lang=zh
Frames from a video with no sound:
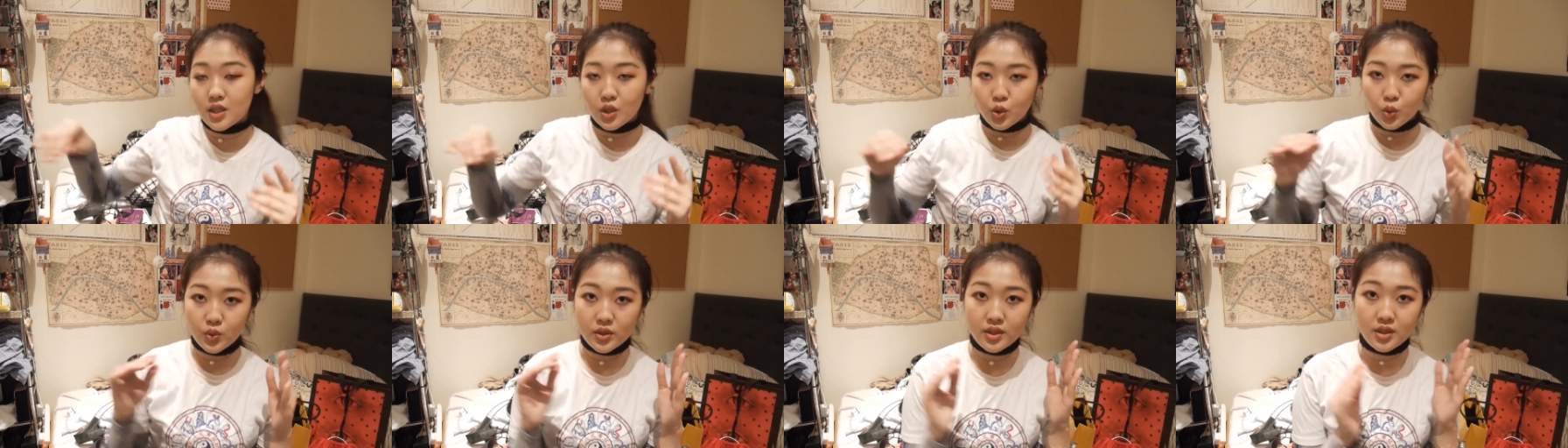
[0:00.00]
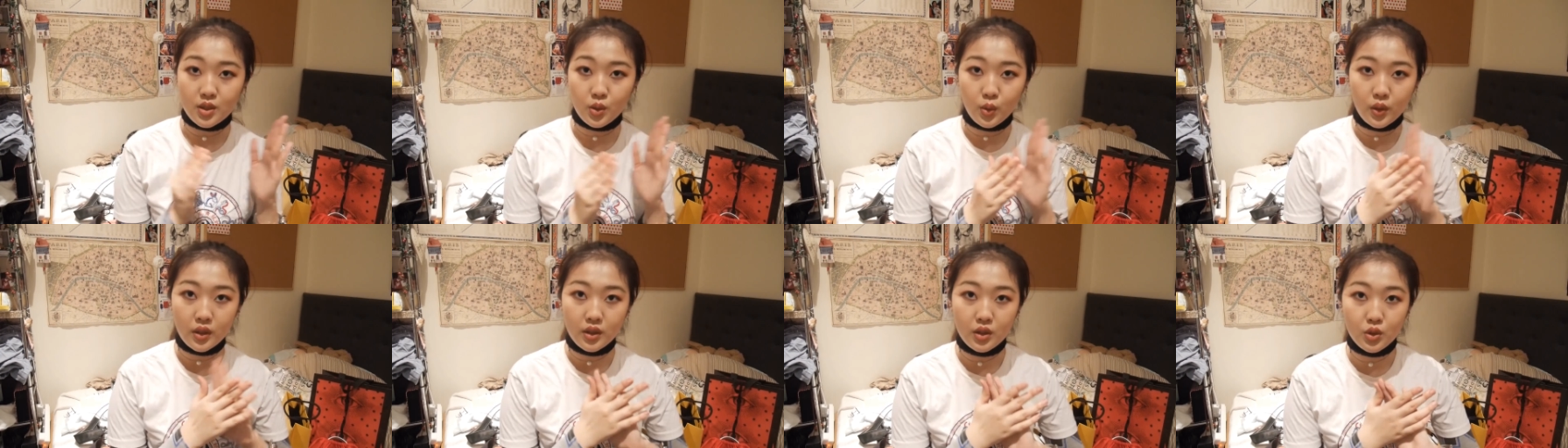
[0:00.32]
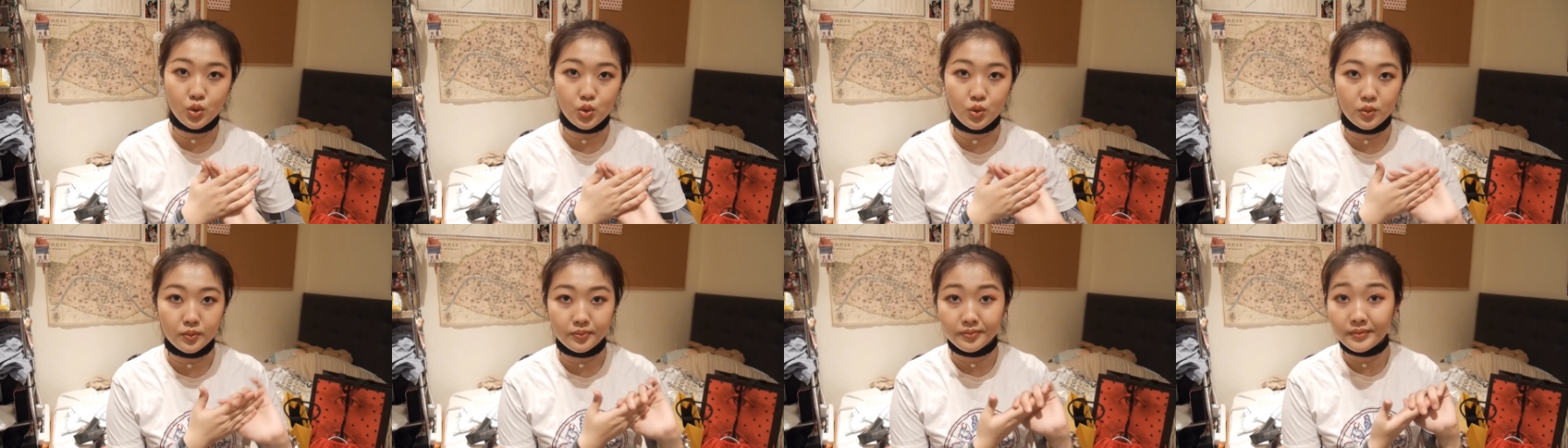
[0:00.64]
而且都喜欢
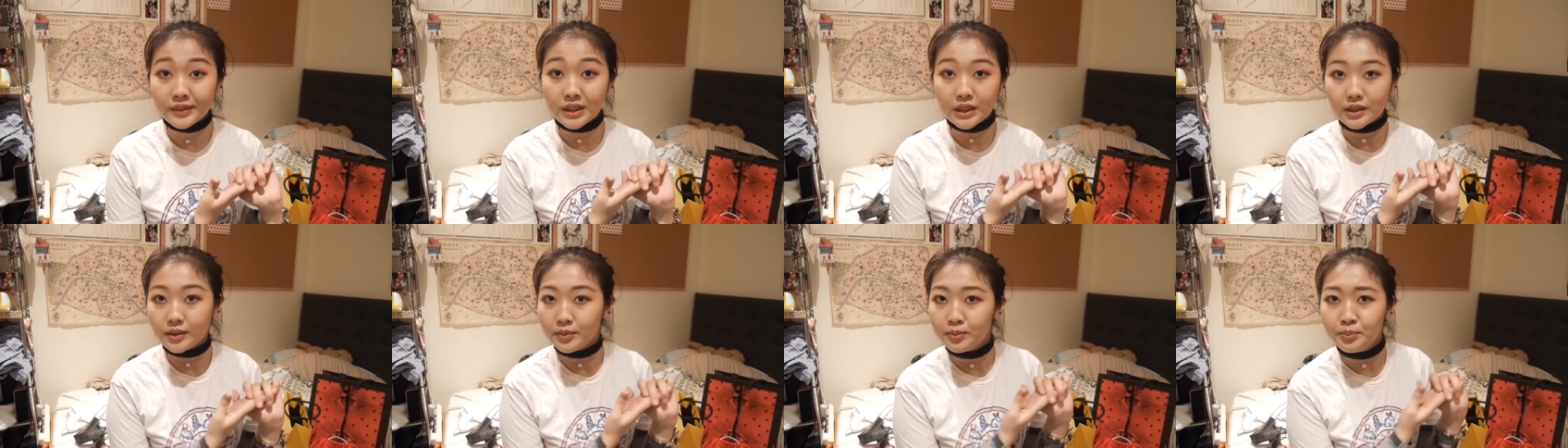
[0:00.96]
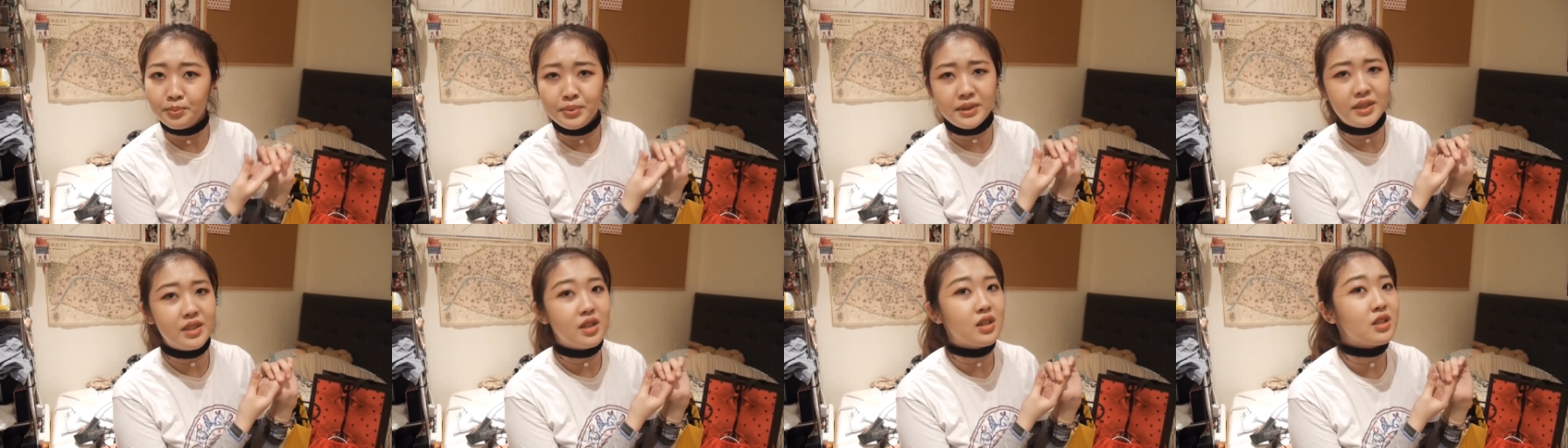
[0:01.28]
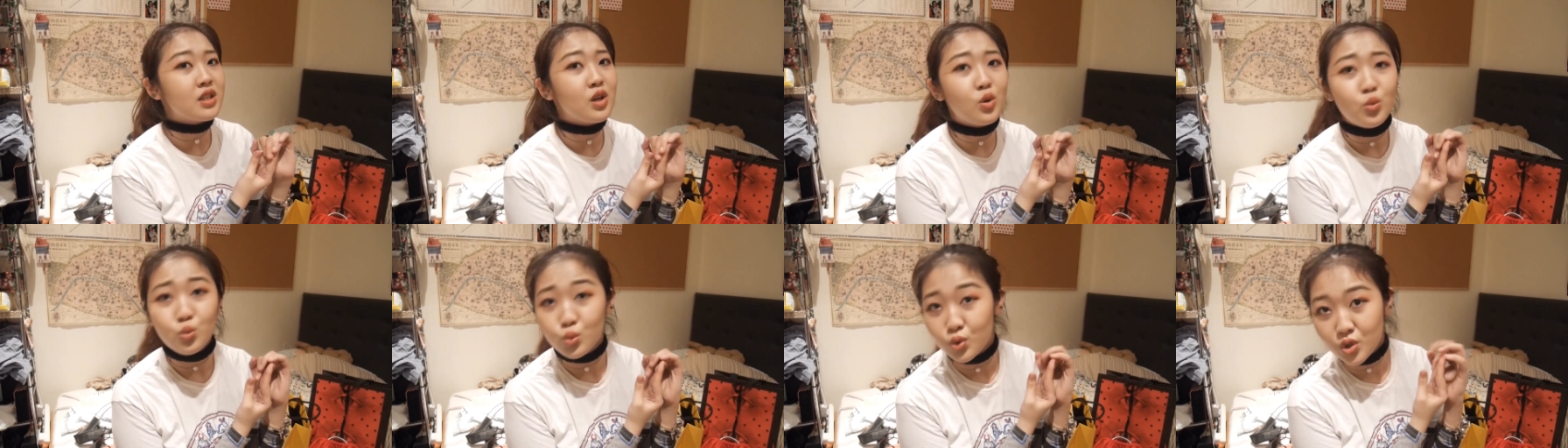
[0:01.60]
那种比
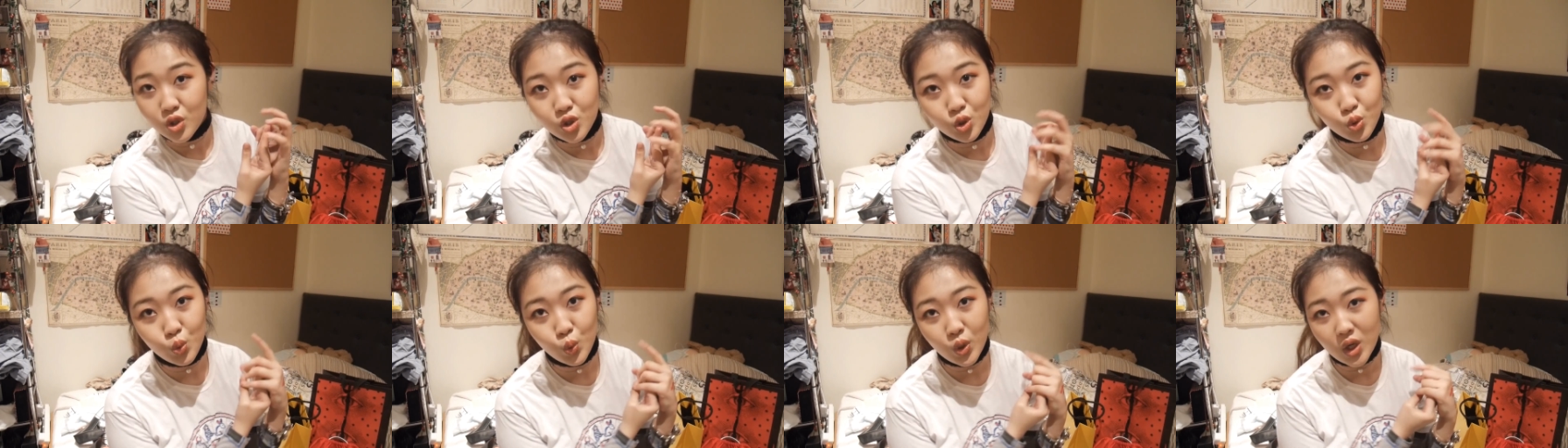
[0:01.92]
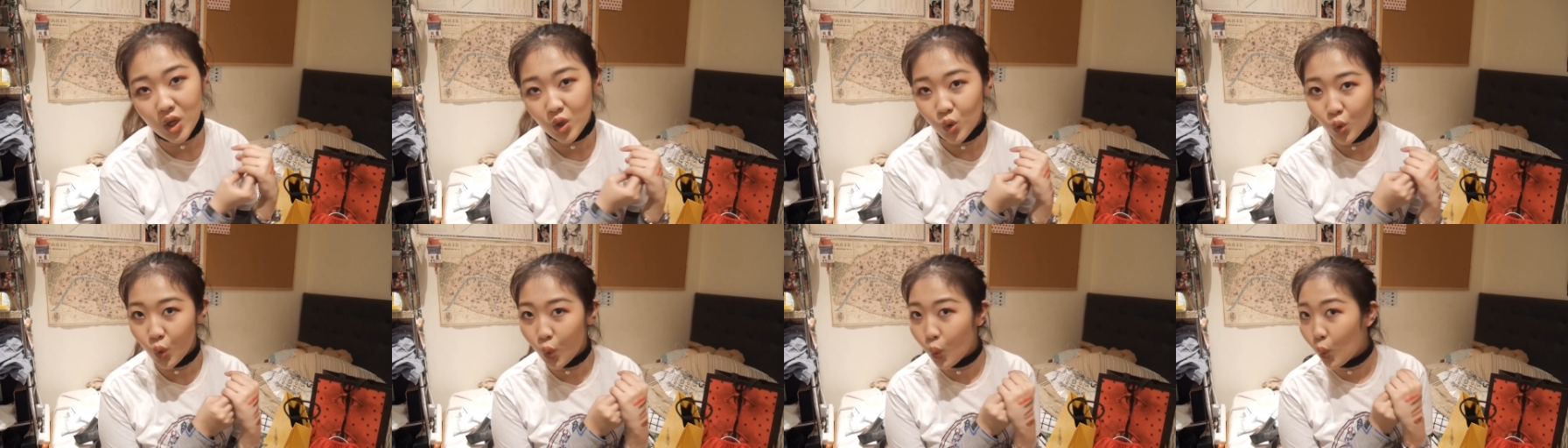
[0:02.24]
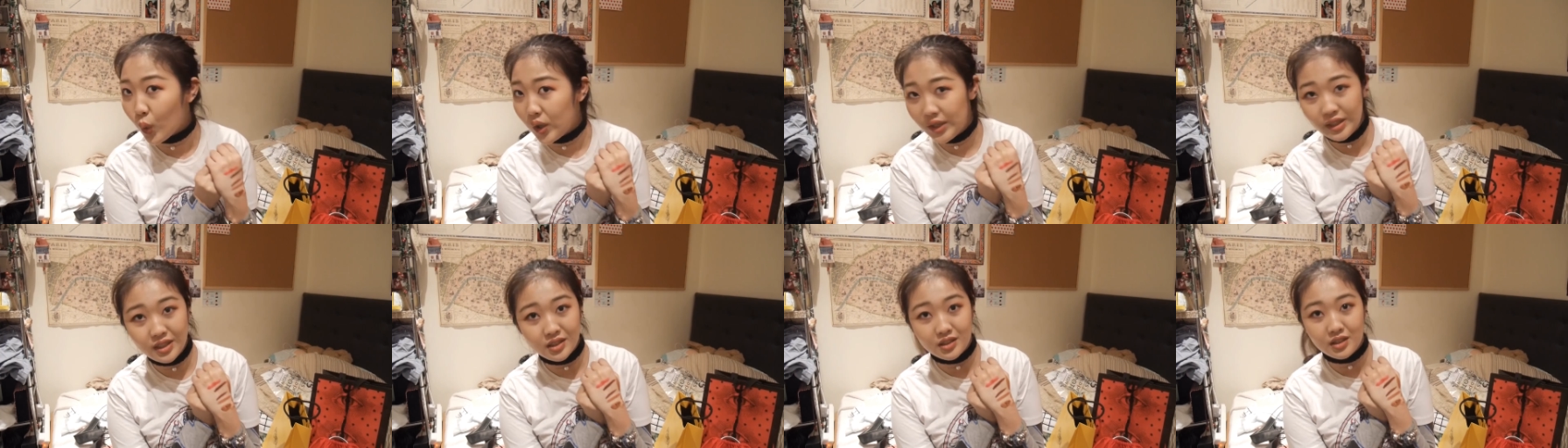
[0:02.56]
较像五十度更
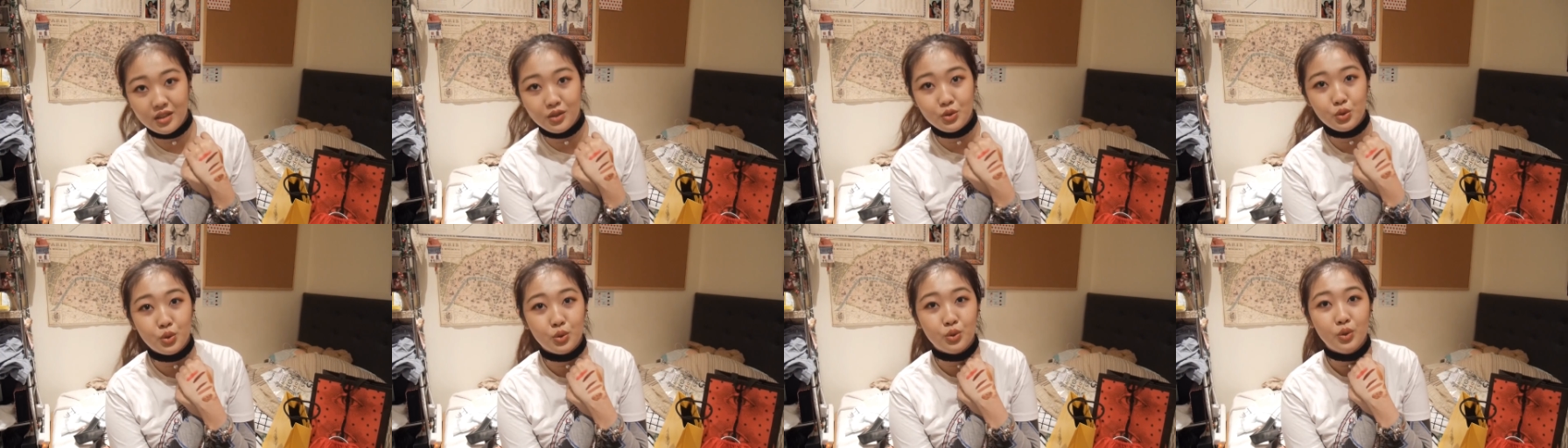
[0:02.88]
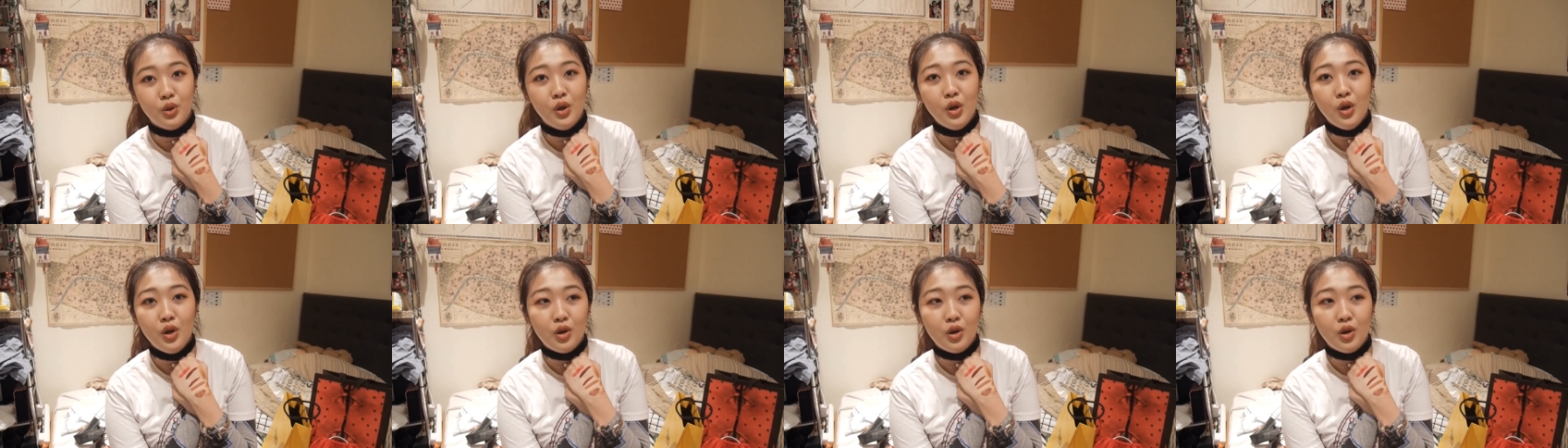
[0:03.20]
灰的那种